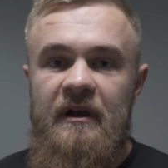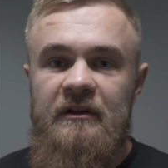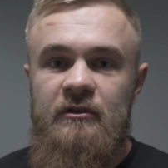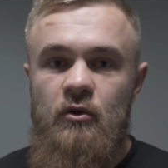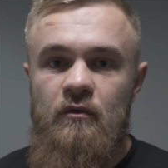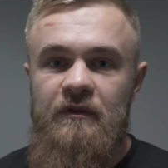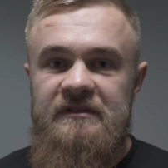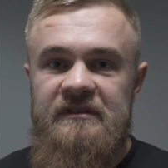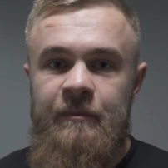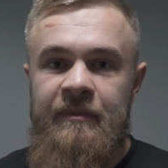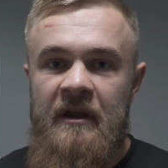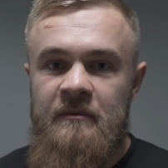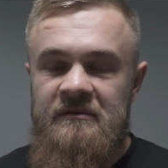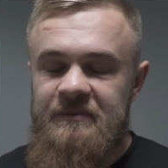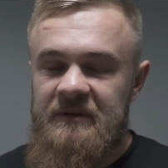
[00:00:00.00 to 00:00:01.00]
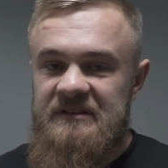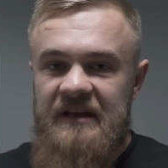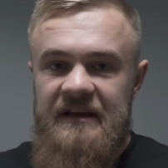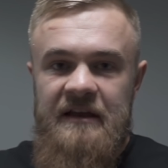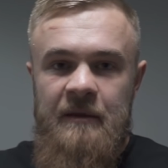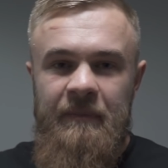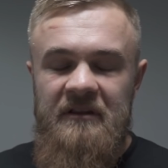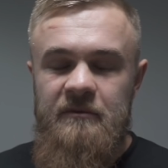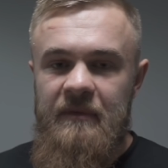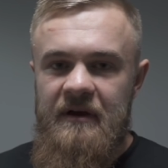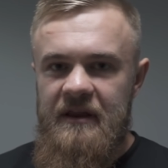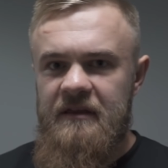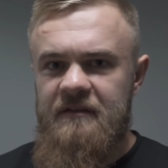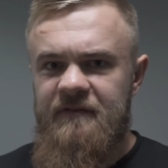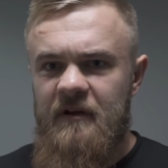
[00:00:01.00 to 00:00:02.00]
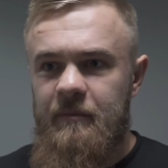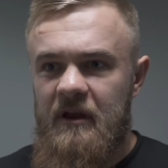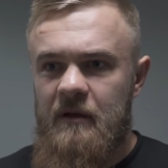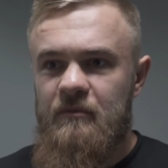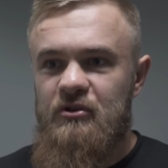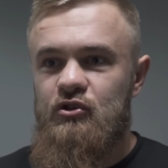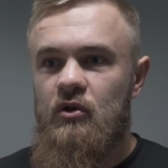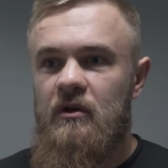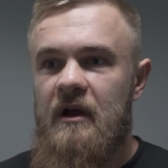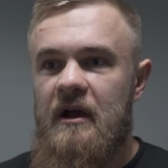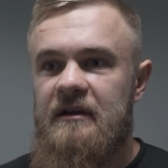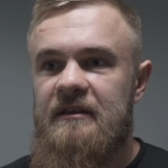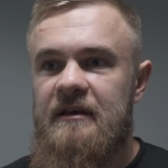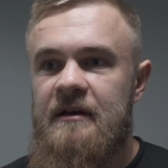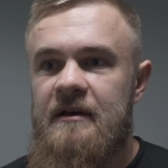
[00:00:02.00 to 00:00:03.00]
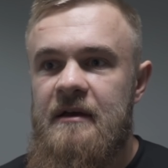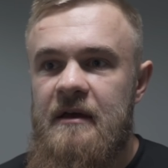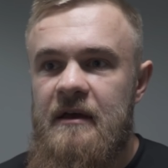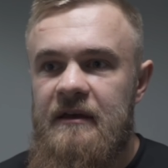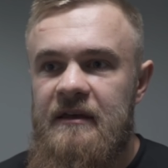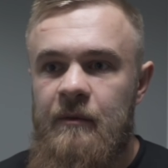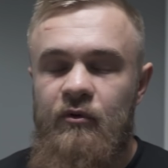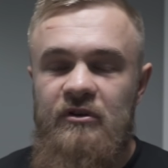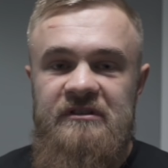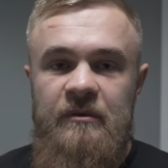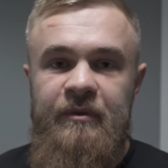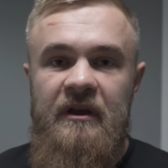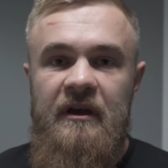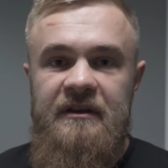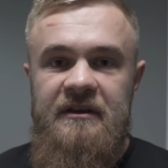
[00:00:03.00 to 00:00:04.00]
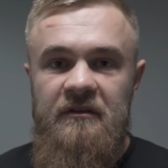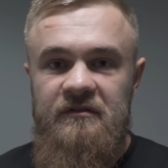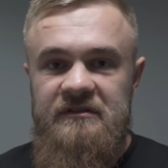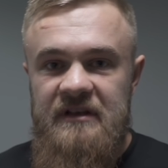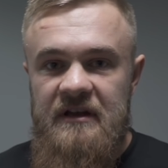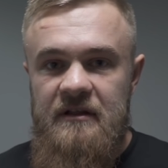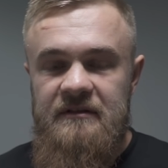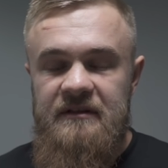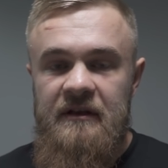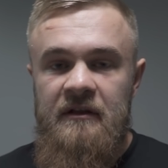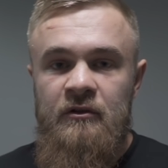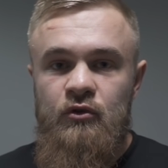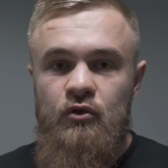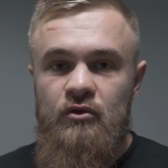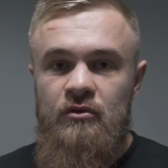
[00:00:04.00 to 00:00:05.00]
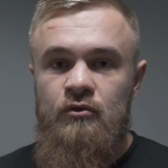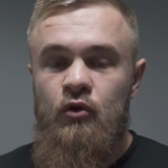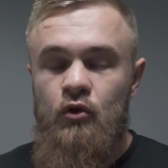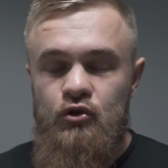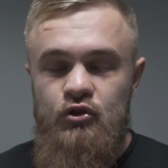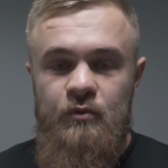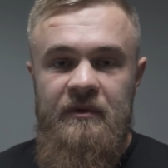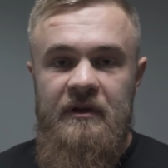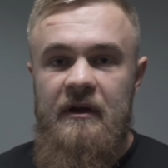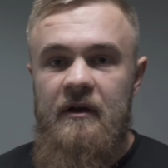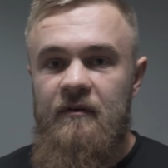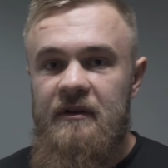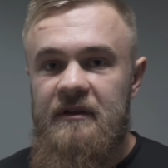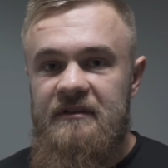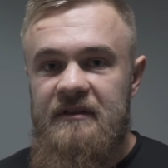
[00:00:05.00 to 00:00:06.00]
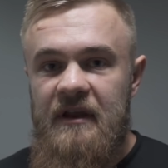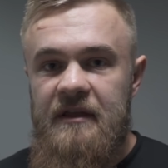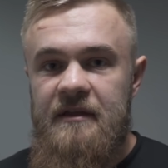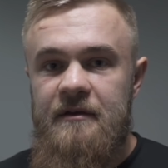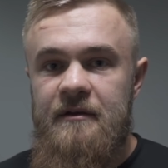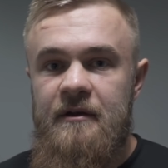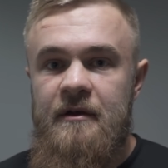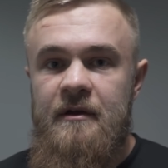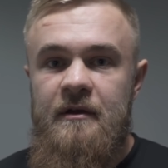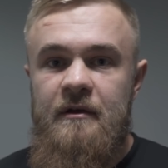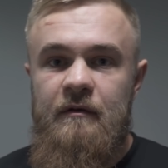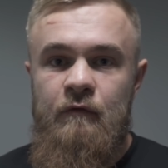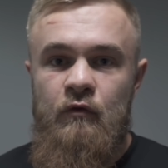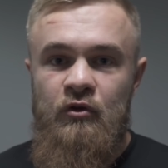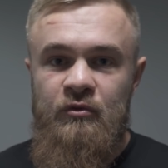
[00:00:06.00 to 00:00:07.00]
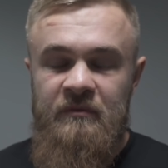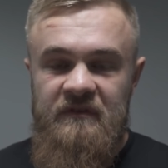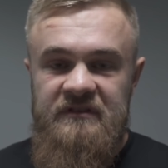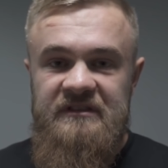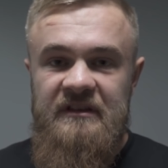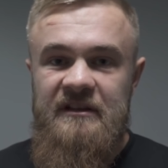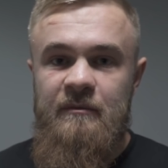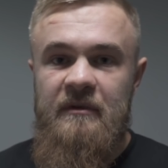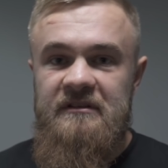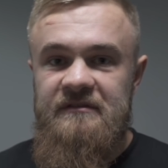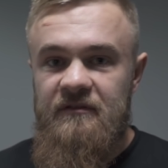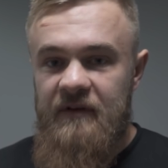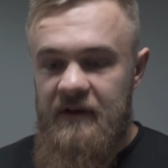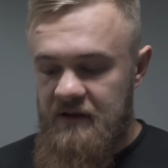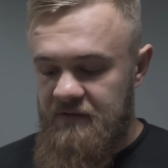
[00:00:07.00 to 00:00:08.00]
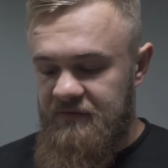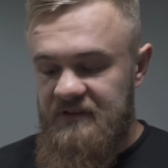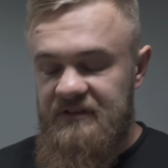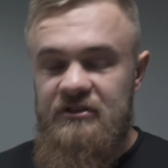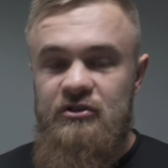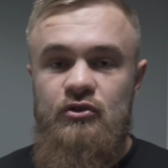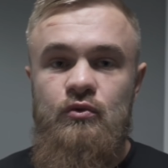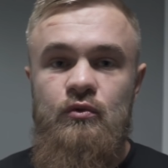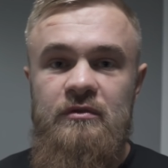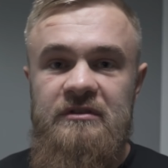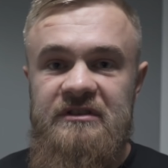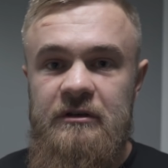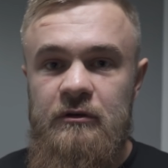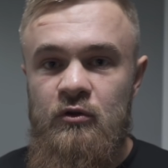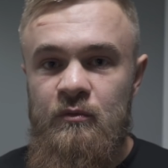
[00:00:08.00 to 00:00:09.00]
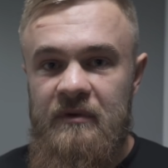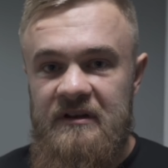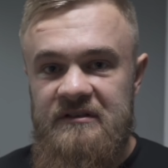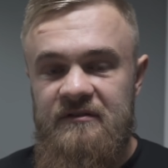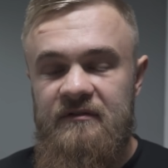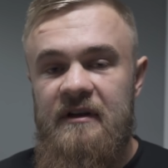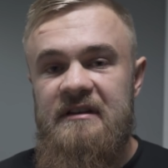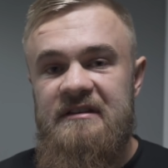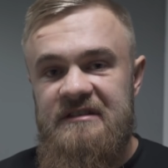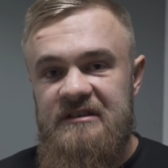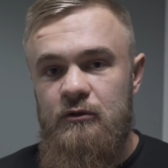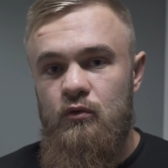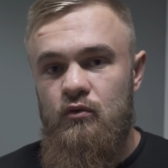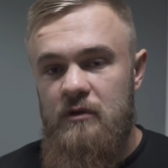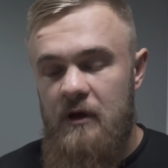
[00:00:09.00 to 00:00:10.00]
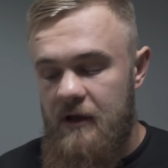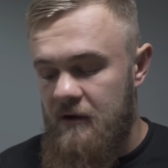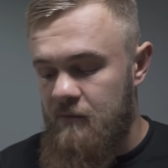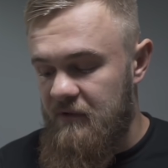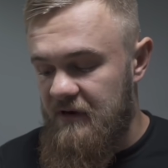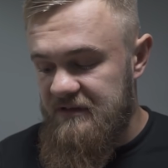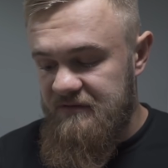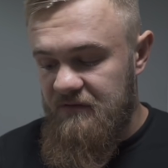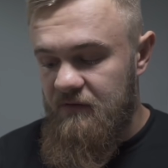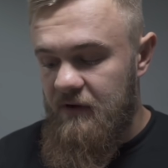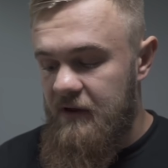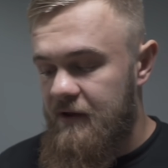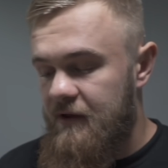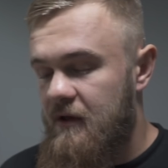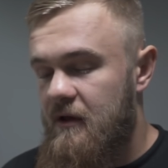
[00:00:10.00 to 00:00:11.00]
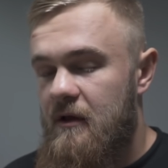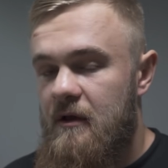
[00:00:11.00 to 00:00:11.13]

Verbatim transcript: готовился прям специально под Марифа, прям еще как-то. Я просто приходил в зал, делал то, то, что мне говорит тренер. Вот, мы в целом развивали физическую силу, мы развивали силу удара, мы развивали